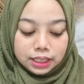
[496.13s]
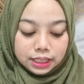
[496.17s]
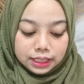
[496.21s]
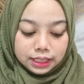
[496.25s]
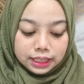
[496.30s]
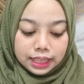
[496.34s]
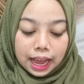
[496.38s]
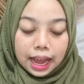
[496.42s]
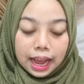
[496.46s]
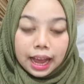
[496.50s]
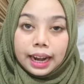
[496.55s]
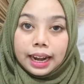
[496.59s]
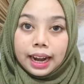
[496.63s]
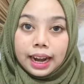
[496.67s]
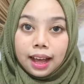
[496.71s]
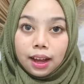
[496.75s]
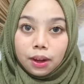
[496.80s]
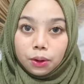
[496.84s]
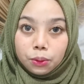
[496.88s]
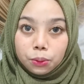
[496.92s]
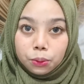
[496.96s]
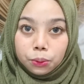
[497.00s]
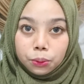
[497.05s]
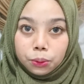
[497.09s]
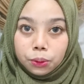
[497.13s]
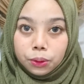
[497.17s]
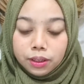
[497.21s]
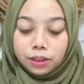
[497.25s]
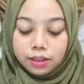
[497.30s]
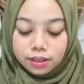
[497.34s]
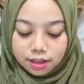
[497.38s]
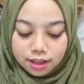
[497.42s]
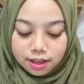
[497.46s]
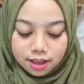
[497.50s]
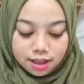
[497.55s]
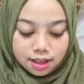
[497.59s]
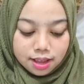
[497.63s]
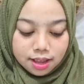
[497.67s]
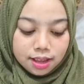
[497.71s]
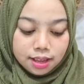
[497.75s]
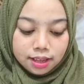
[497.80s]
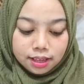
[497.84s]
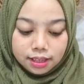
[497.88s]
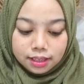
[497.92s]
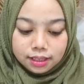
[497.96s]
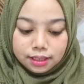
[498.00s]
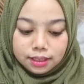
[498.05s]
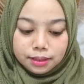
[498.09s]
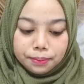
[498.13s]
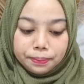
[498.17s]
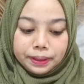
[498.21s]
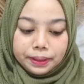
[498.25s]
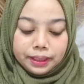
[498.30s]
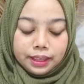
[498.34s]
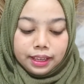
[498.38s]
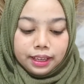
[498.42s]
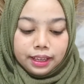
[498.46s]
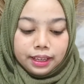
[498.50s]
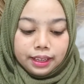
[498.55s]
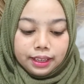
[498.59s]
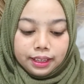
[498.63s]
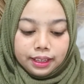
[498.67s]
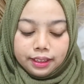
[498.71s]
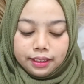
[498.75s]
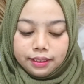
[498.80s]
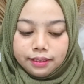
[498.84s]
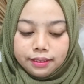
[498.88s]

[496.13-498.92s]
ke tangan aku seperti ini